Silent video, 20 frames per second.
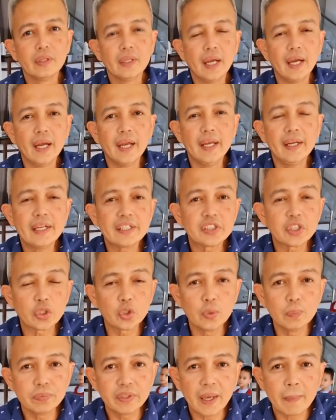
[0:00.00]
ay nasa
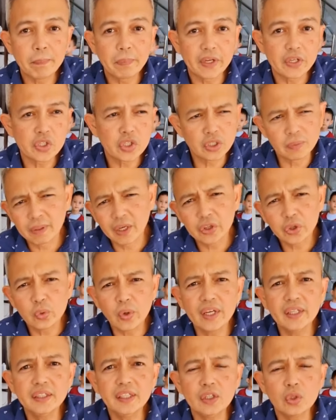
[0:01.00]
room temperature, mga
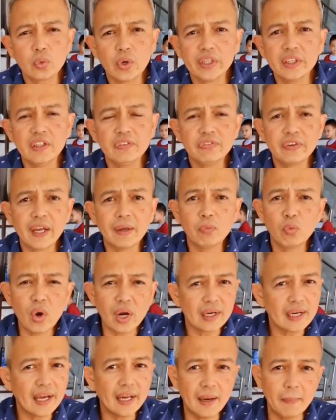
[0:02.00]
20-25. Huwag
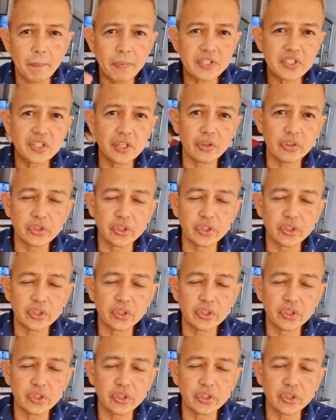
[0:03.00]
lalampas ng